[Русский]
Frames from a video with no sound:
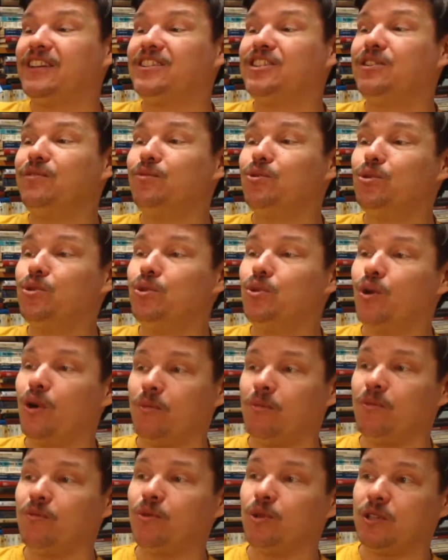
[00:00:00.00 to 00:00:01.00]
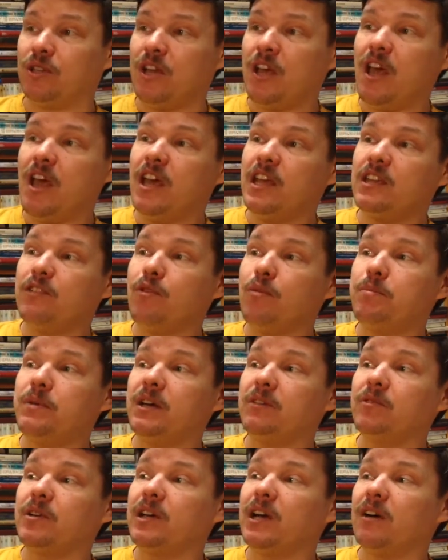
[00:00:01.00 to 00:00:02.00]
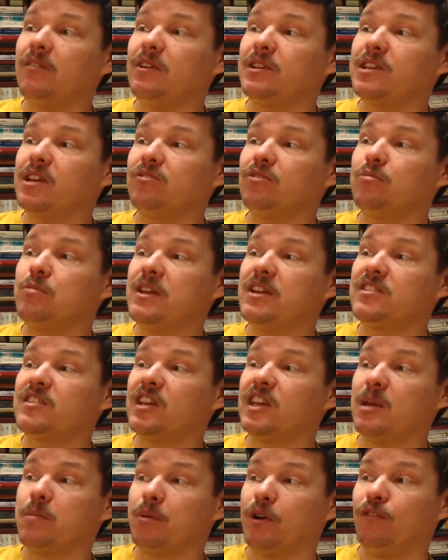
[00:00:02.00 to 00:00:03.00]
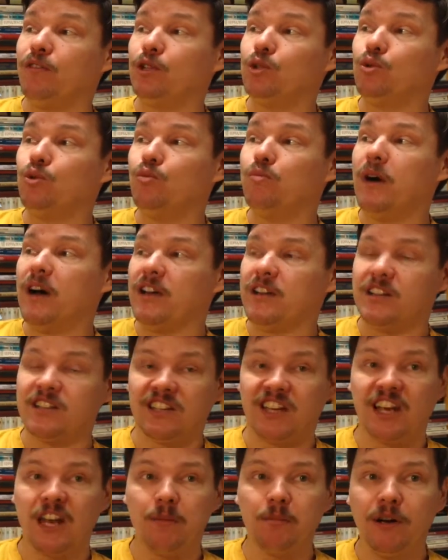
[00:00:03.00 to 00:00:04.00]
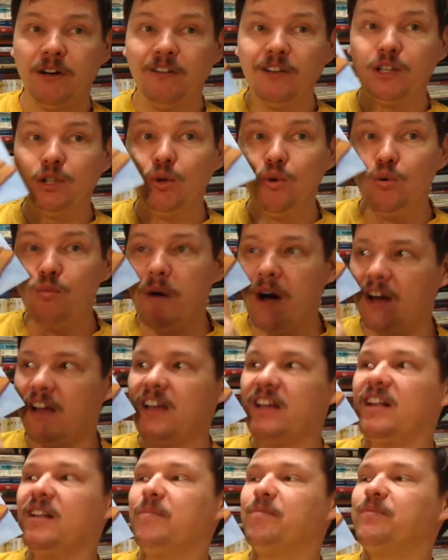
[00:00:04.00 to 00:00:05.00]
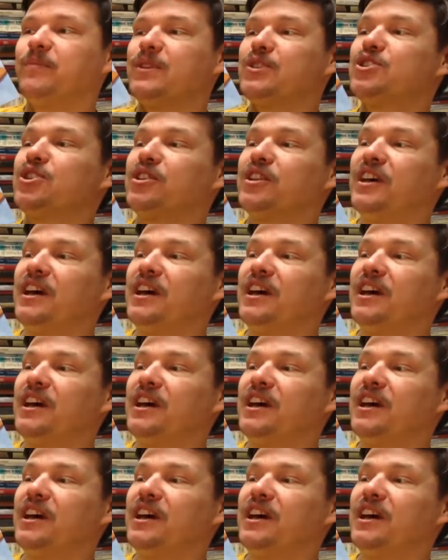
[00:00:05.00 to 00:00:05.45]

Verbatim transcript: На дневную норму. Вот. Его первая кроватька выбили из крепкого дуба. Из крепкого дуба значит,